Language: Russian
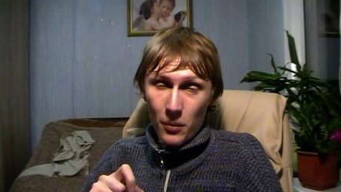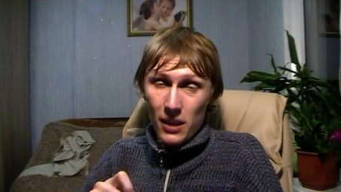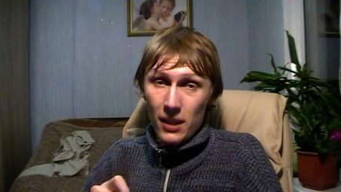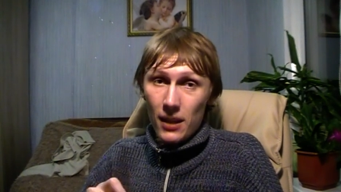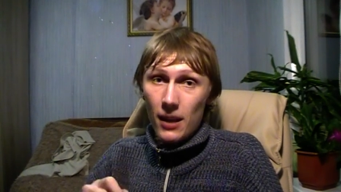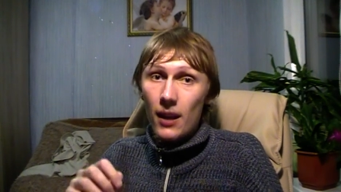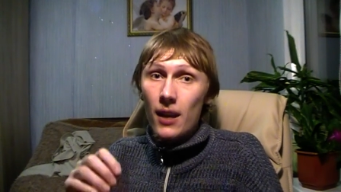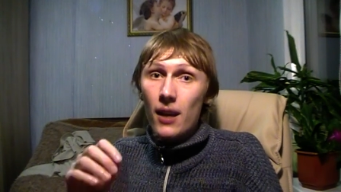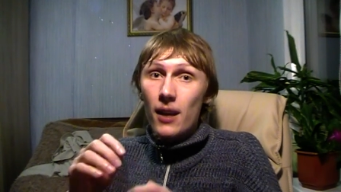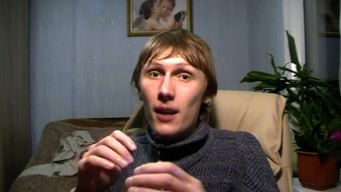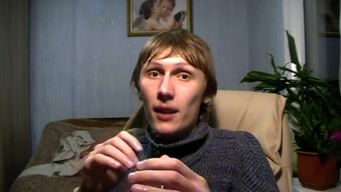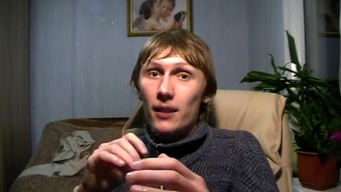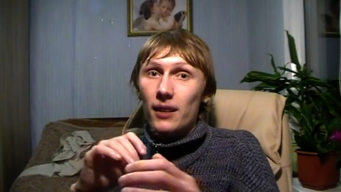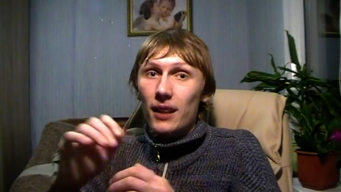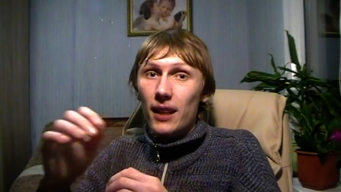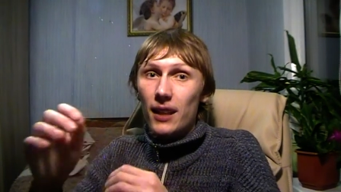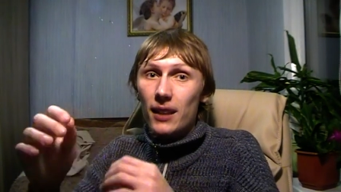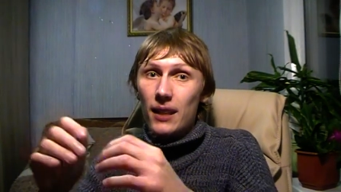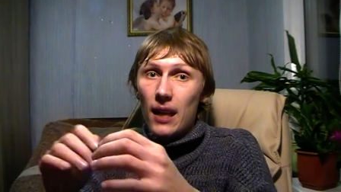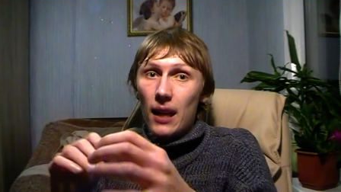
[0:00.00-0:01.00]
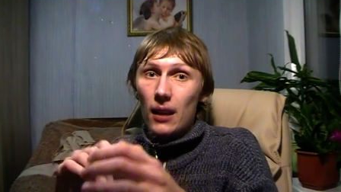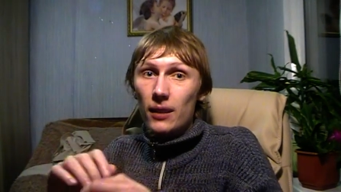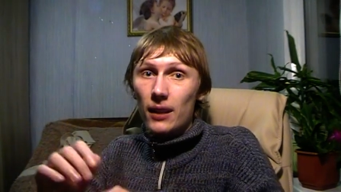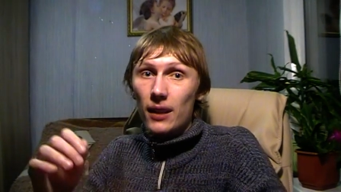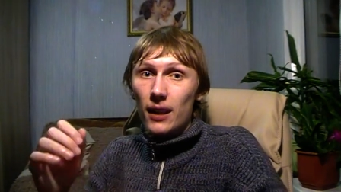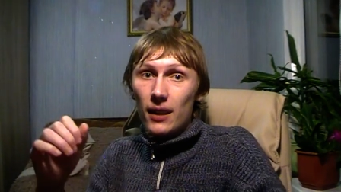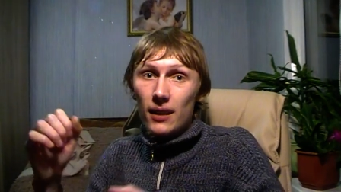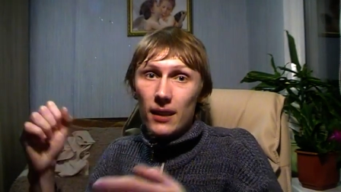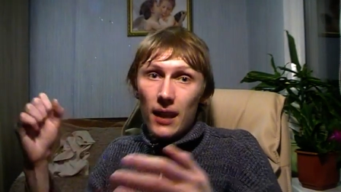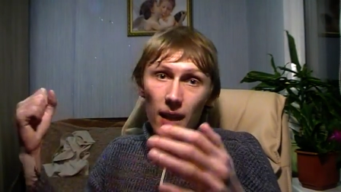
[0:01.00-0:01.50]
Не накидал,
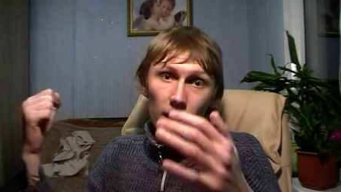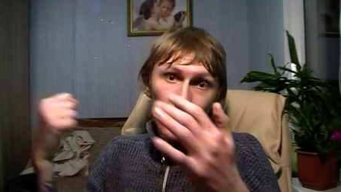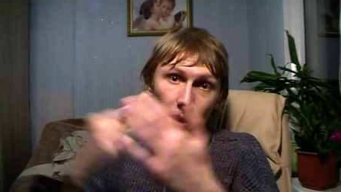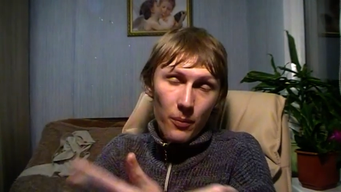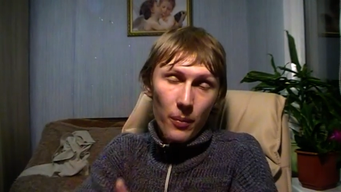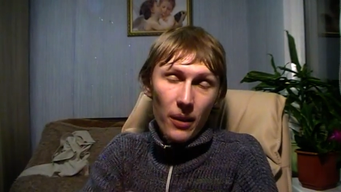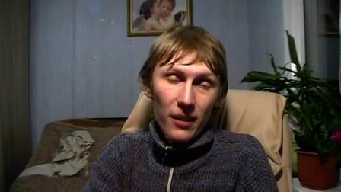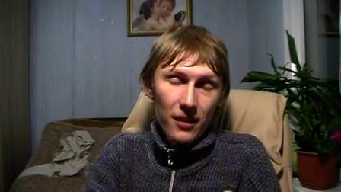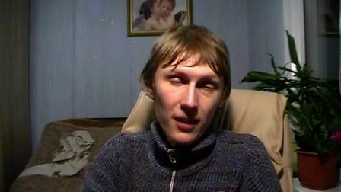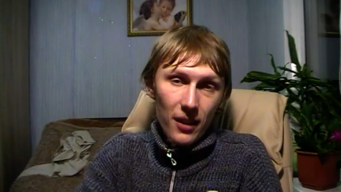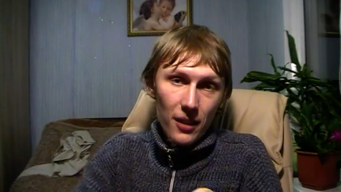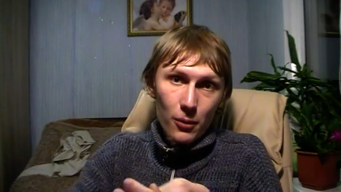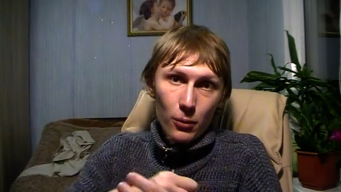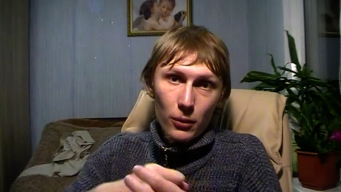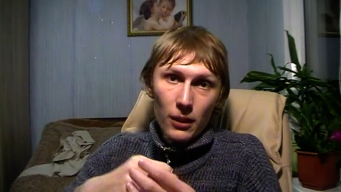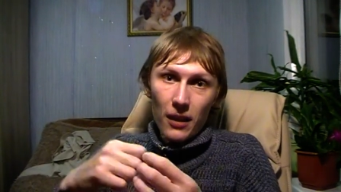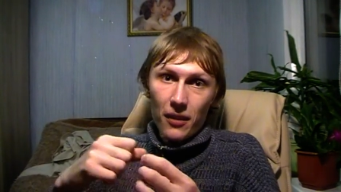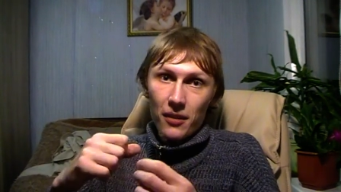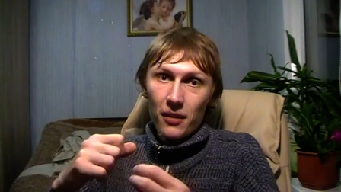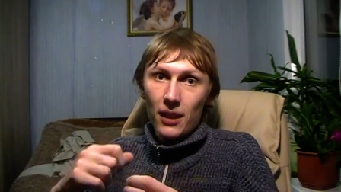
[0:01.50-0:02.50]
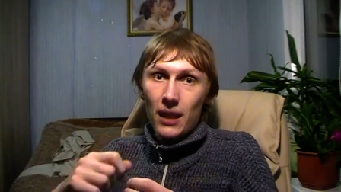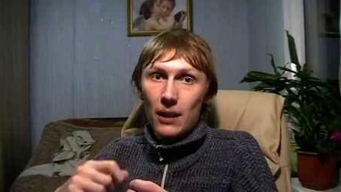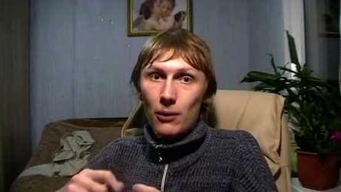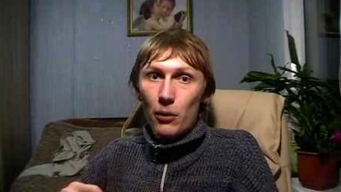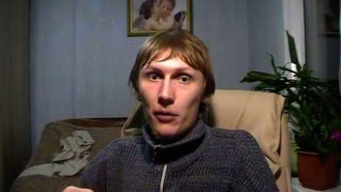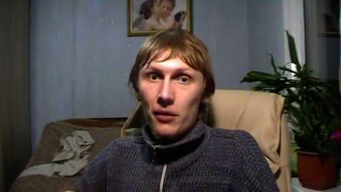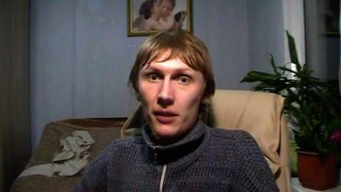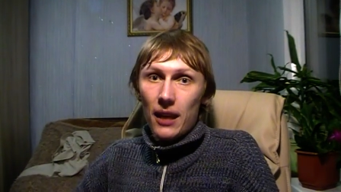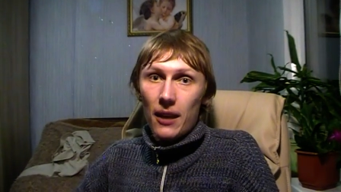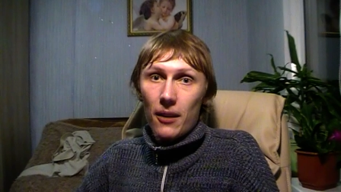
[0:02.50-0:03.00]
накидал и последний удар силовой
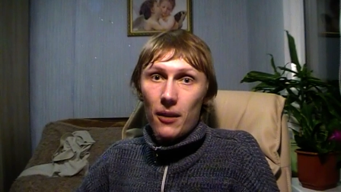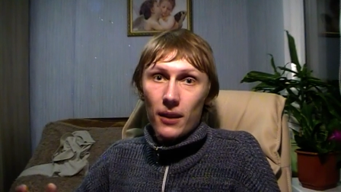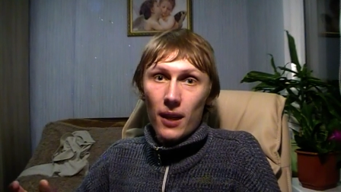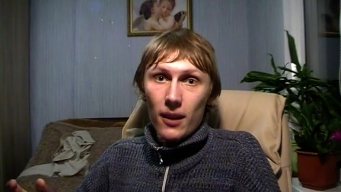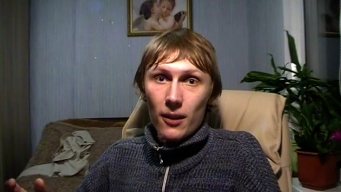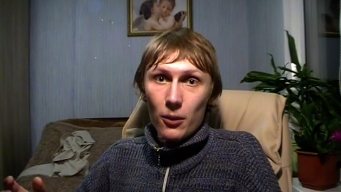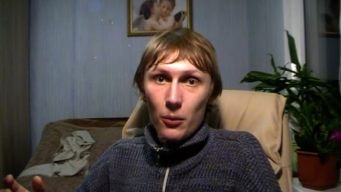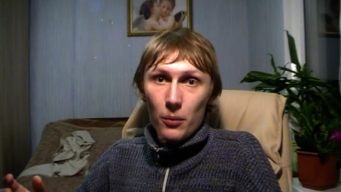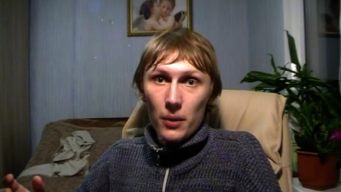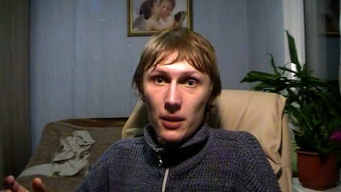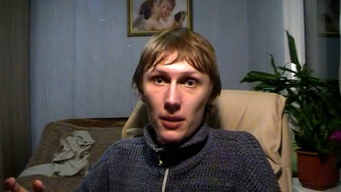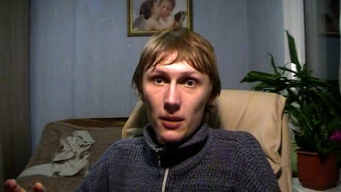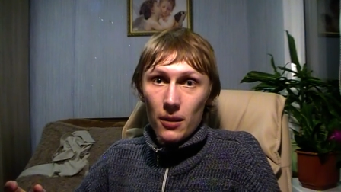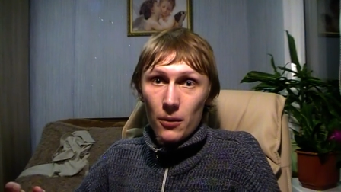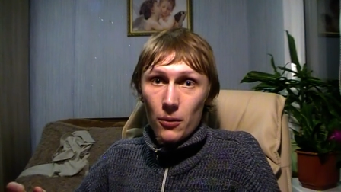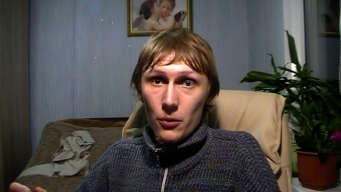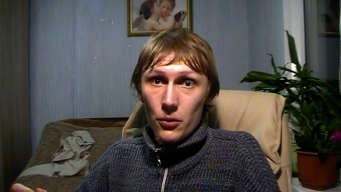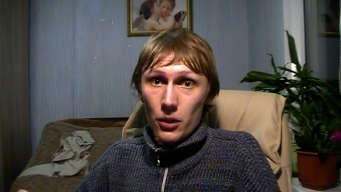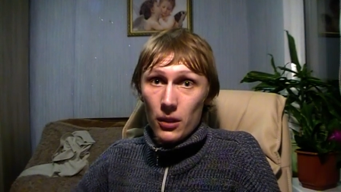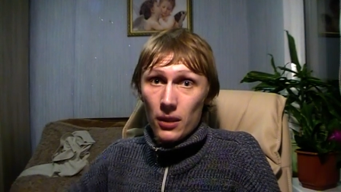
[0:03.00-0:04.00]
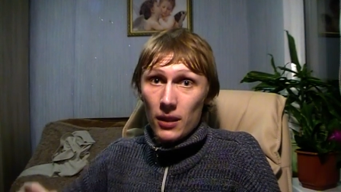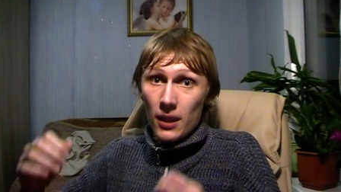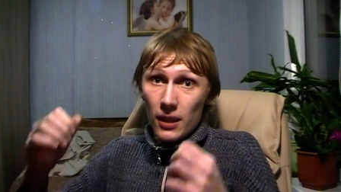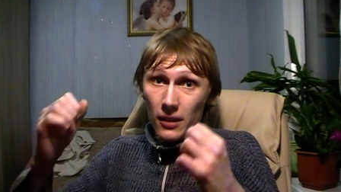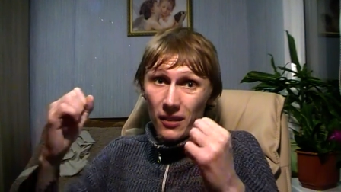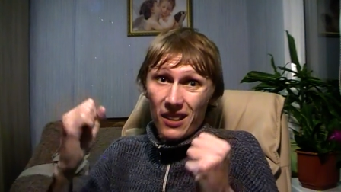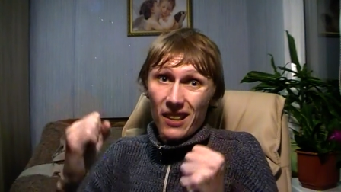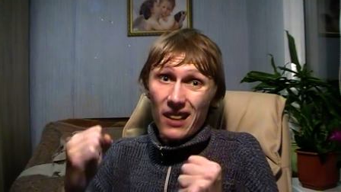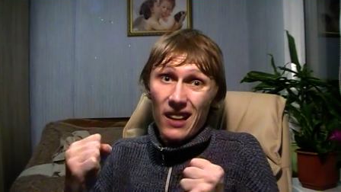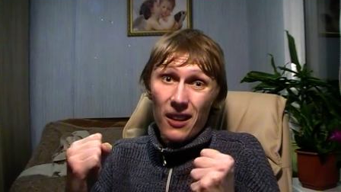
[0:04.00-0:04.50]
вставил, как любители учат. Нет,
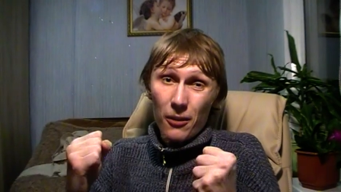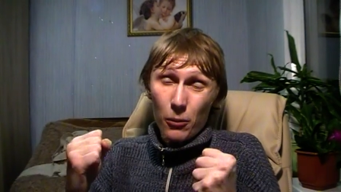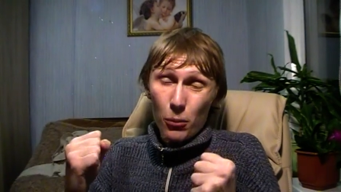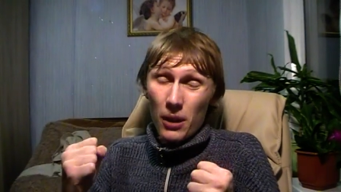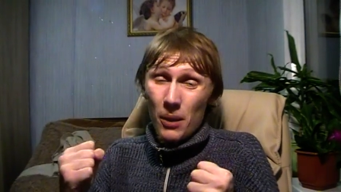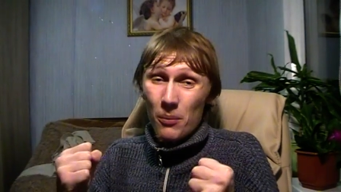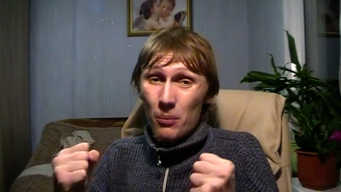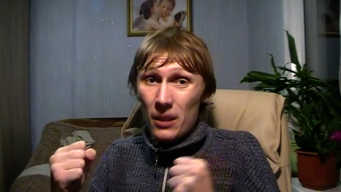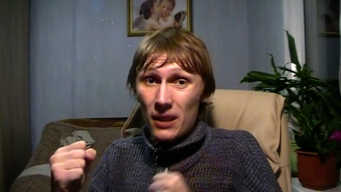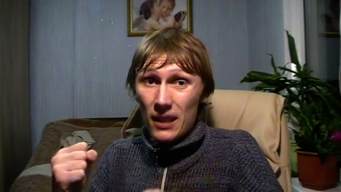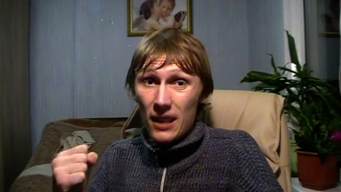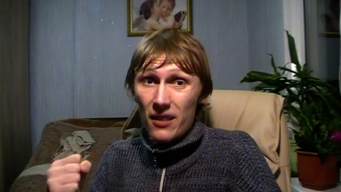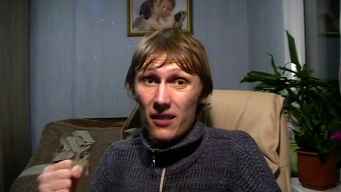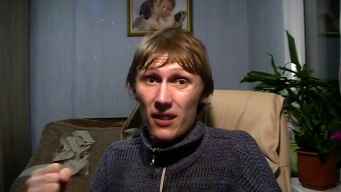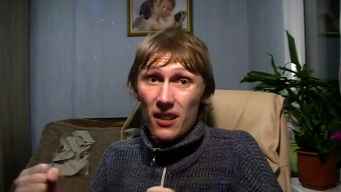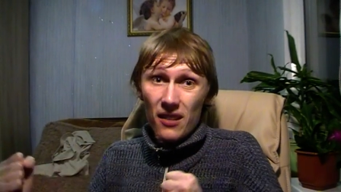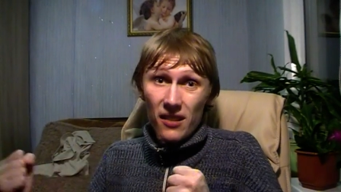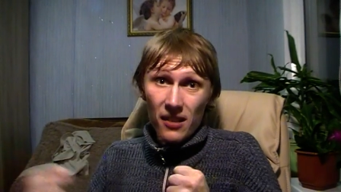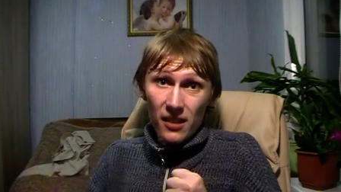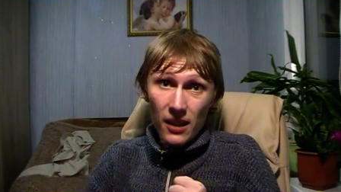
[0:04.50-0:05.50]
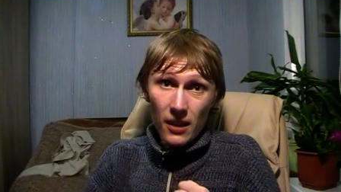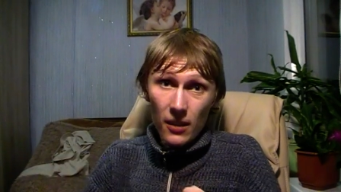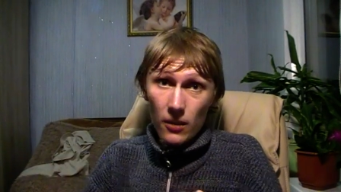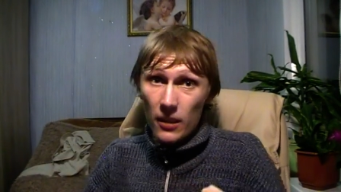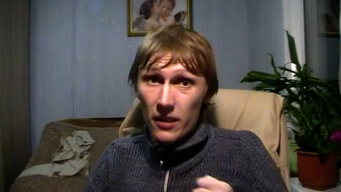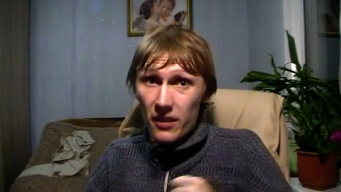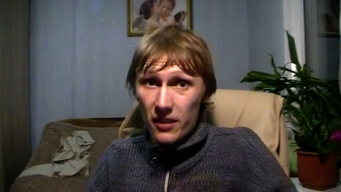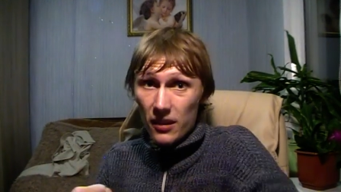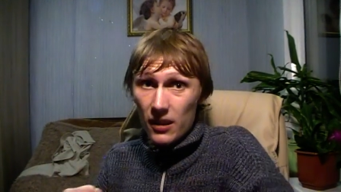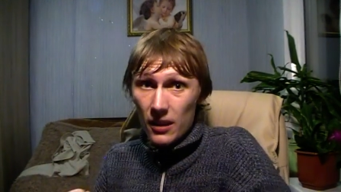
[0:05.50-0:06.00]
сразу комбинация
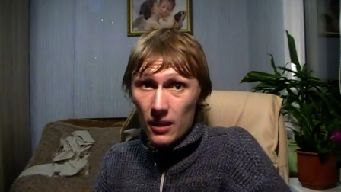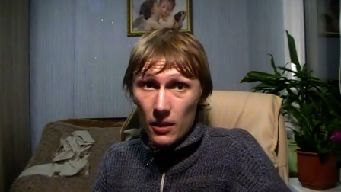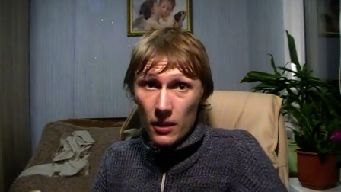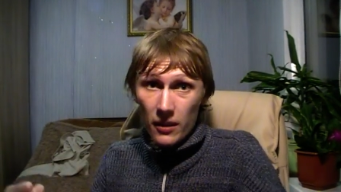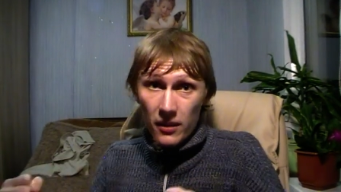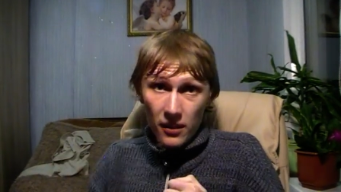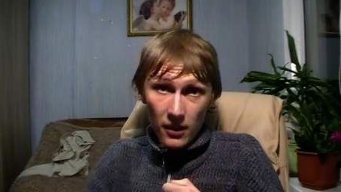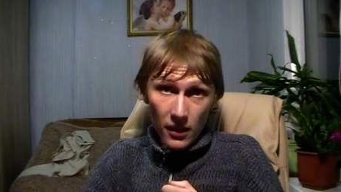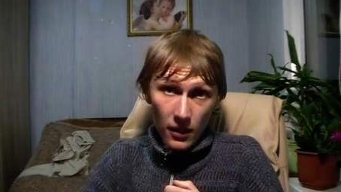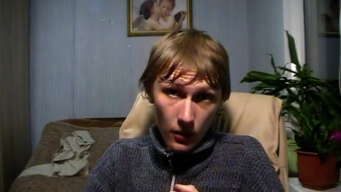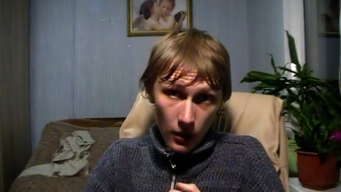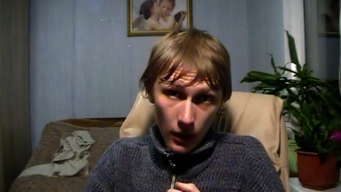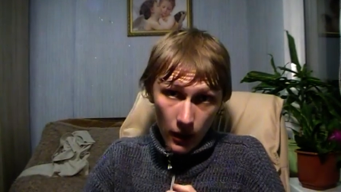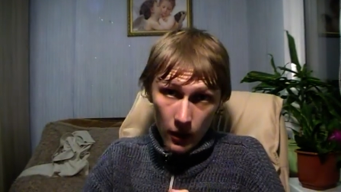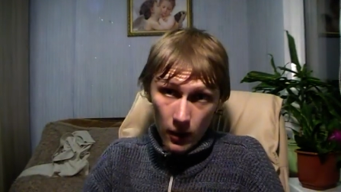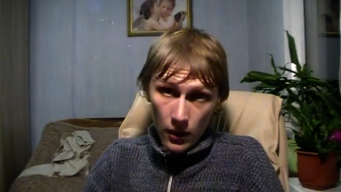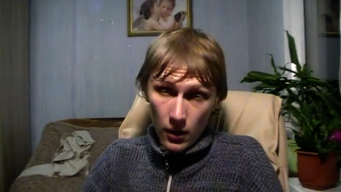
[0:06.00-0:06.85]
сила, сила, сила.